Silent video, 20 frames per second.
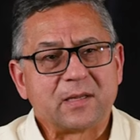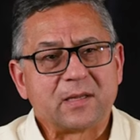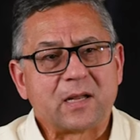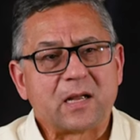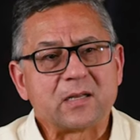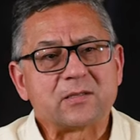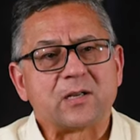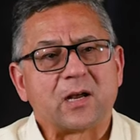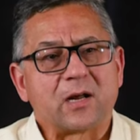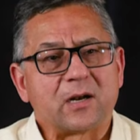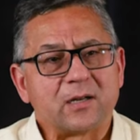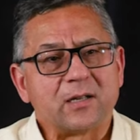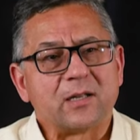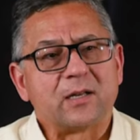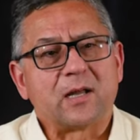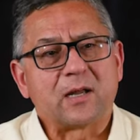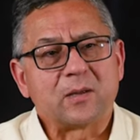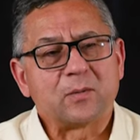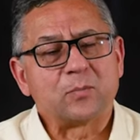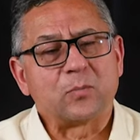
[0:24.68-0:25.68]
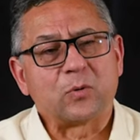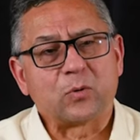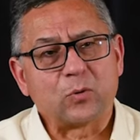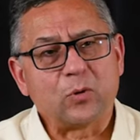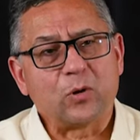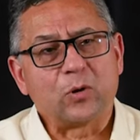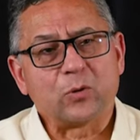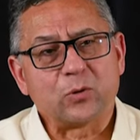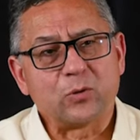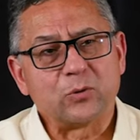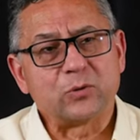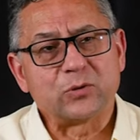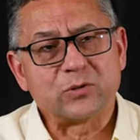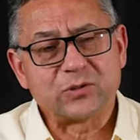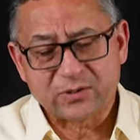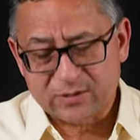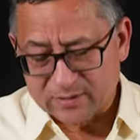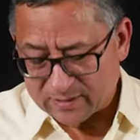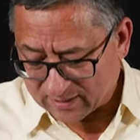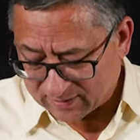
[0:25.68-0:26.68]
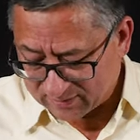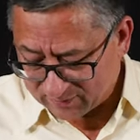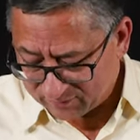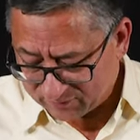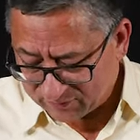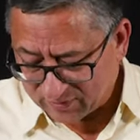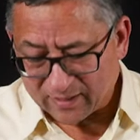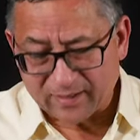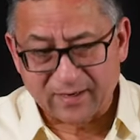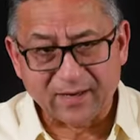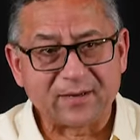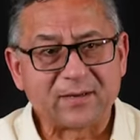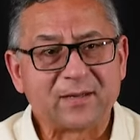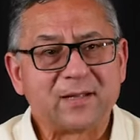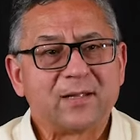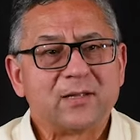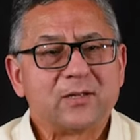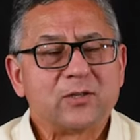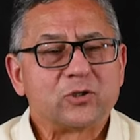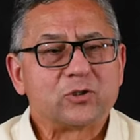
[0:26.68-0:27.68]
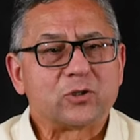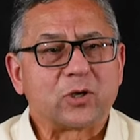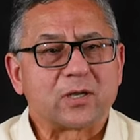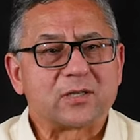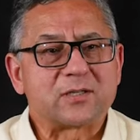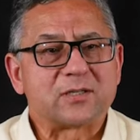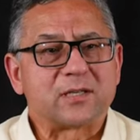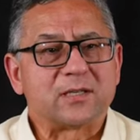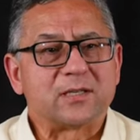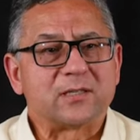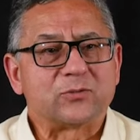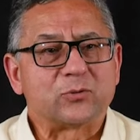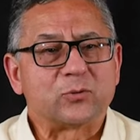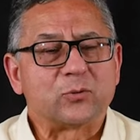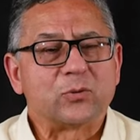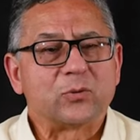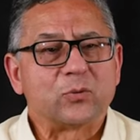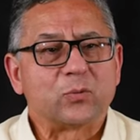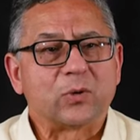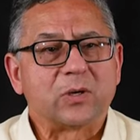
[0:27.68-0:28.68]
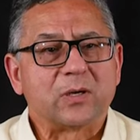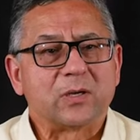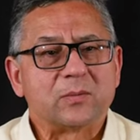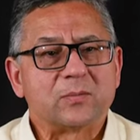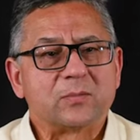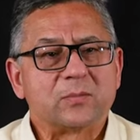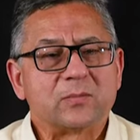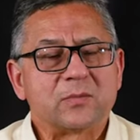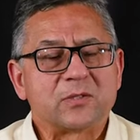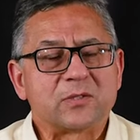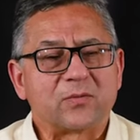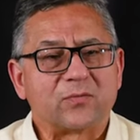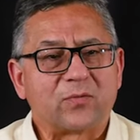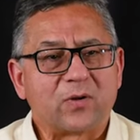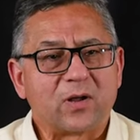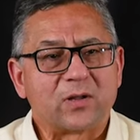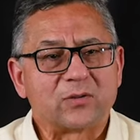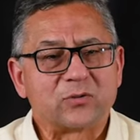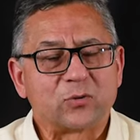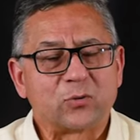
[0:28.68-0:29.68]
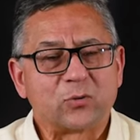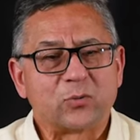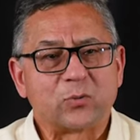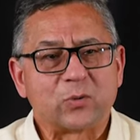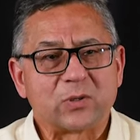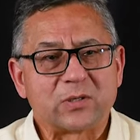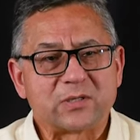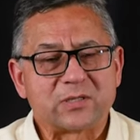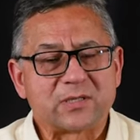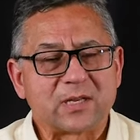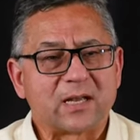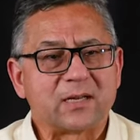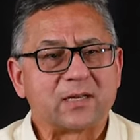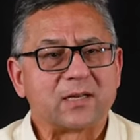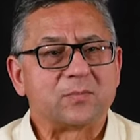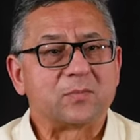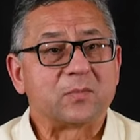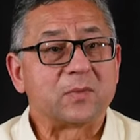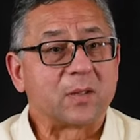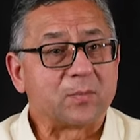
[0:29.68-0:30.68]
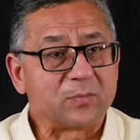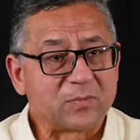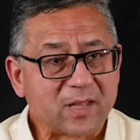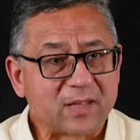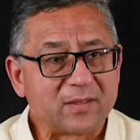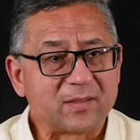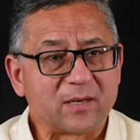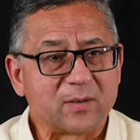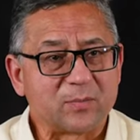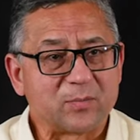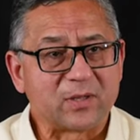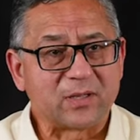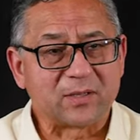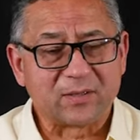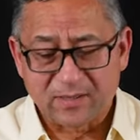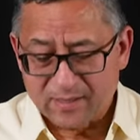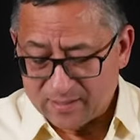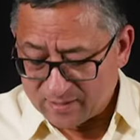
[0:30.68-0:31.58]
أظهر لينا بالروح القدس آه، فعلا شخصيته وصفاته وازاي نمتثل بيه